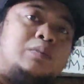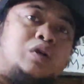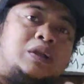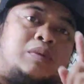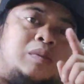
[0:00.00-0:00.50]

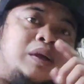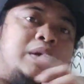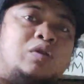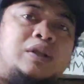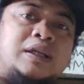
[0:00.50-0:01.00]
buat teman-teman
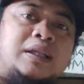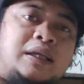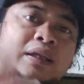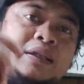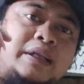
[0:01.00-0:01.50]
yang mau
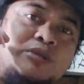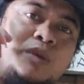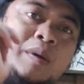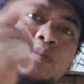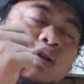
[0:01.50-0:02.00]
tanya-tanya tentang
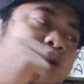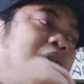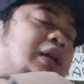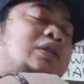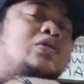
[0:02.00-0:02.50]
spare part motor
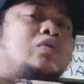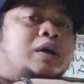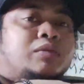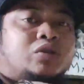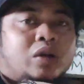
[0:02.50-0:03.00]
atau
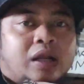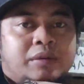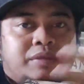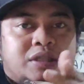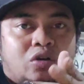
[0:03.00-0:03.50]
keluhan motor
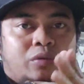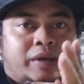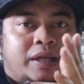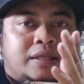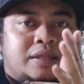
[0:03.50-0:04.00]
kalian bisa
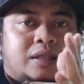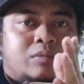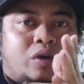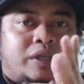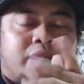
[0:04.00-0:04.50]
komen aja di
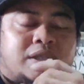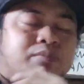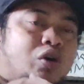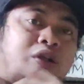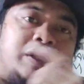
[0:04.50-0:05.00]
bawah ini guys
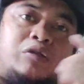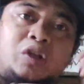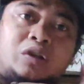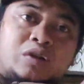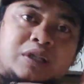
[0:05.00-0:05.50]
pokoknya
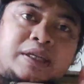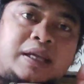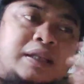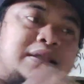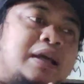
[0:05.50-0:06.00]
ikutin terus
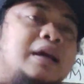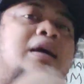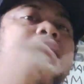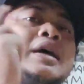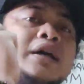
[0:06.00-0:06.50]
kegiatan
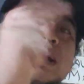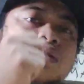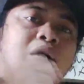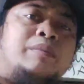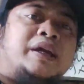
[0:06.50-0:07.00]
saya di
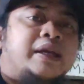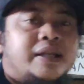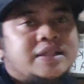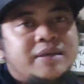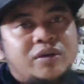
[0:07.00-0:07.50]
ruang
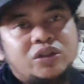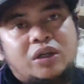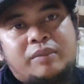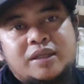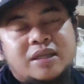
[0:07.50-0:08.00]
bengkel Rizky
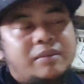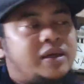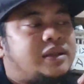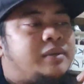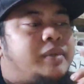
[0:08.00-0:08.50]
Motor
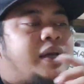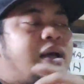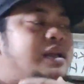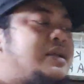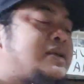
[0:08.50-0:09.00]
bersama tim
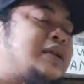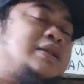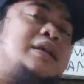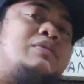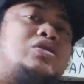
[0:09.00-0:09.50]
mekanik
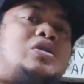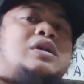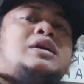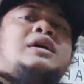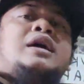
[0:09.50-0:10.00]
Rizky
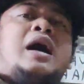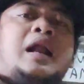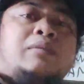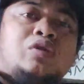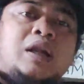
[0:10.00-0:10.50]
Motor
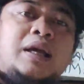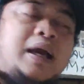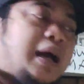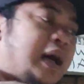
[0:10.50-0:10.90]
Alhamdulillah ya